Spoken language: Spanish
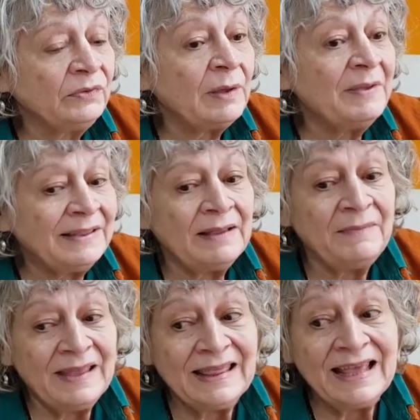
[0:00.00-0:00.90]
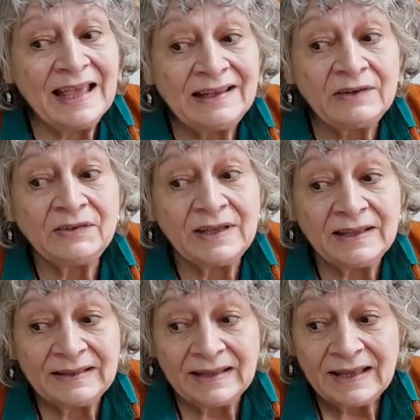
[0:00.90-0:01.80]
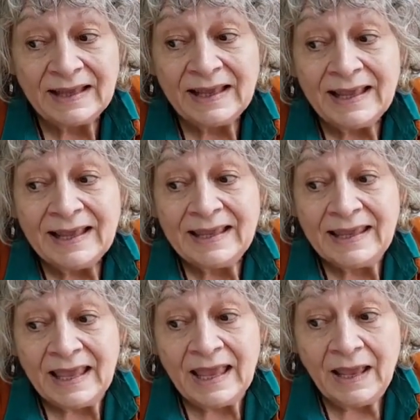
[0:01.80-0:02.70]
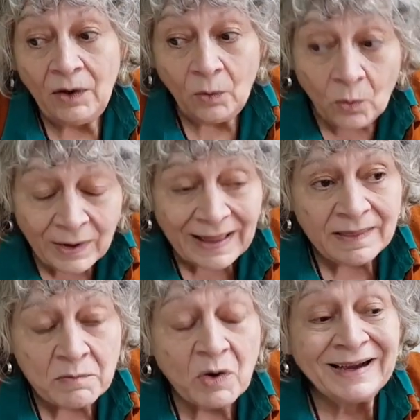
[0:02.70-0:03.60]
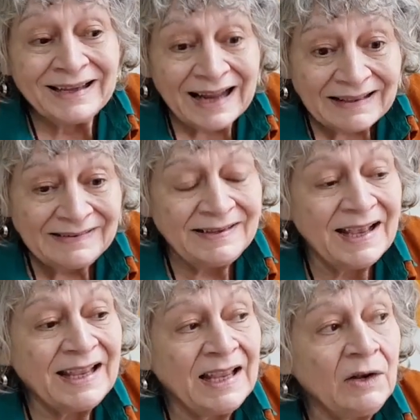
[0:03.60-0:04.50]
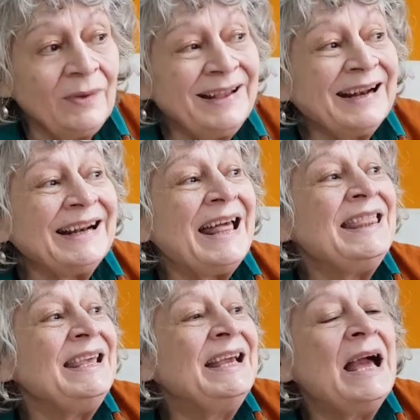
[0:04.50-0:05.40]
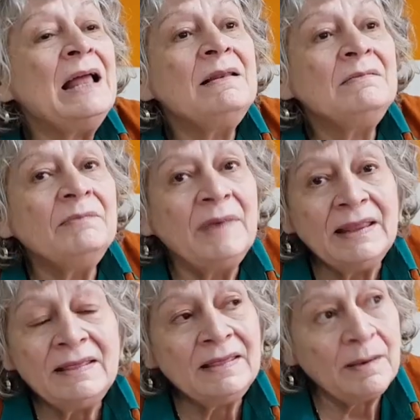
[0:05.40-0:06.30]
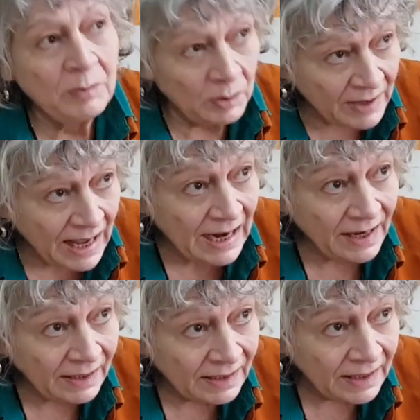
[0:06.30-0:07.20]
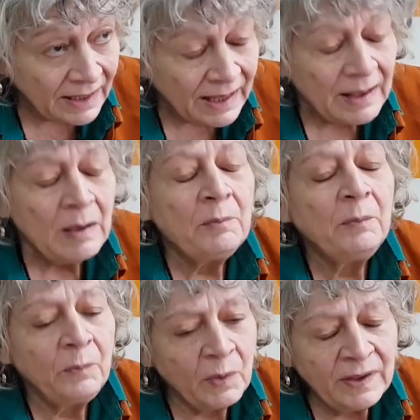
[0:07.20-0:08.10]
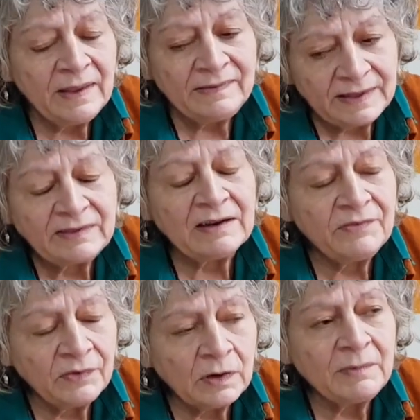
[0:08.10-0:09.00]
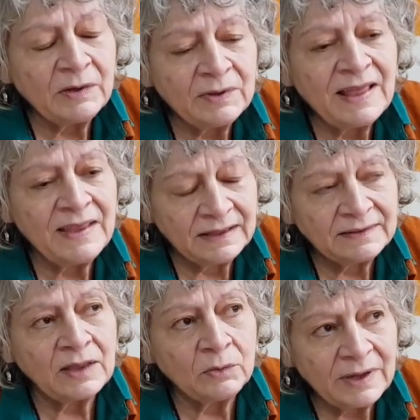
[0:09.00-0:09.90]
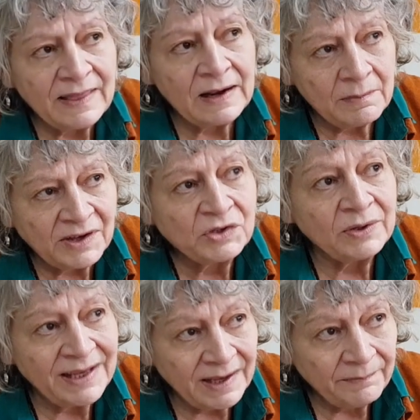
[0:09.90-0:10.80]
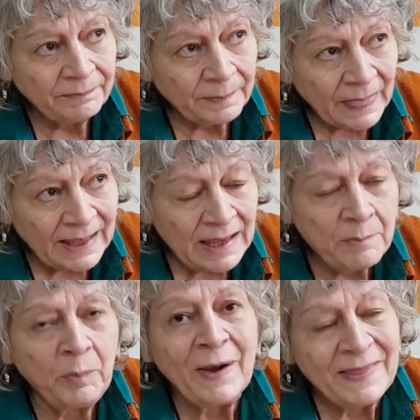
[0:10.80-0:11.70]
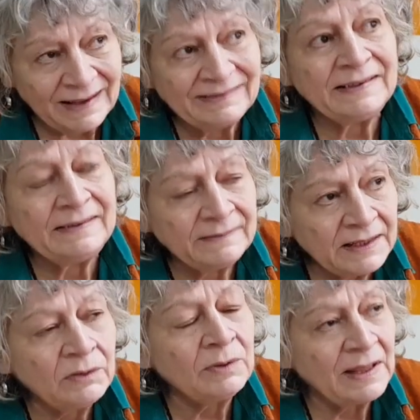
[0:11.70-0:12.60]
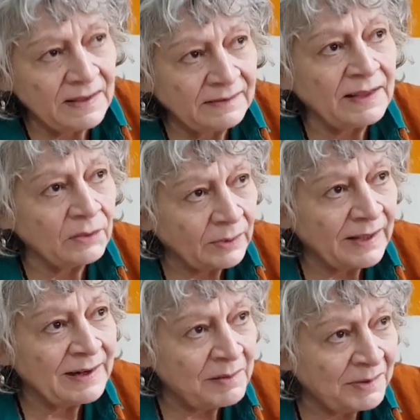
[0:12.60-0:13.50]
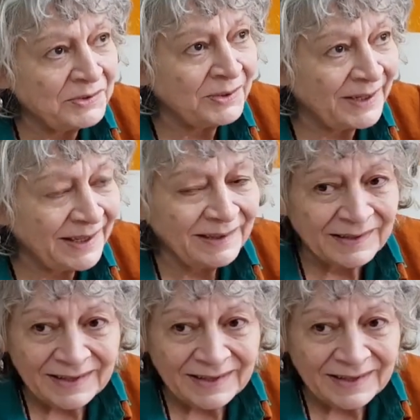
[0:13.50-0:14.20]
Justamente, mi idea es lo siguiente, que una democracia que no es radicalmente plural, pues se transforma en una dictadura de la mayoría. Y puede existir una dictadura de la mayoría.